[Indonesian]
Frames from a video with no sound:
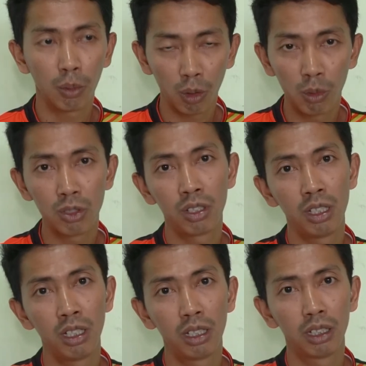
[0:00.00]

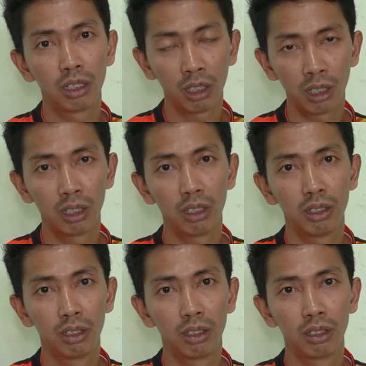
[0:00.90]
promosi ke
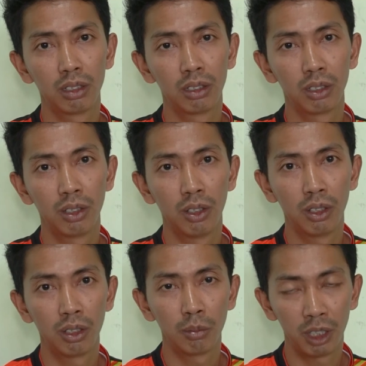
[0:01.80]

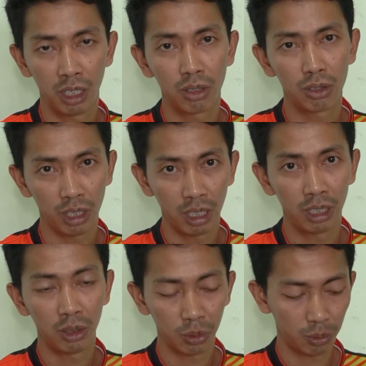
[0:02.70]
media sosial
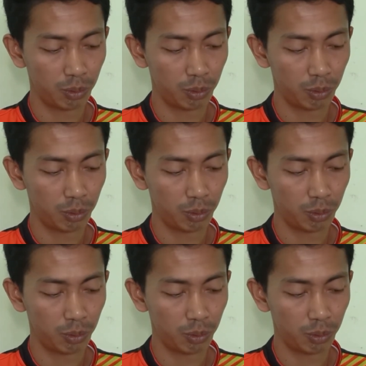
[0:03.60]
itu.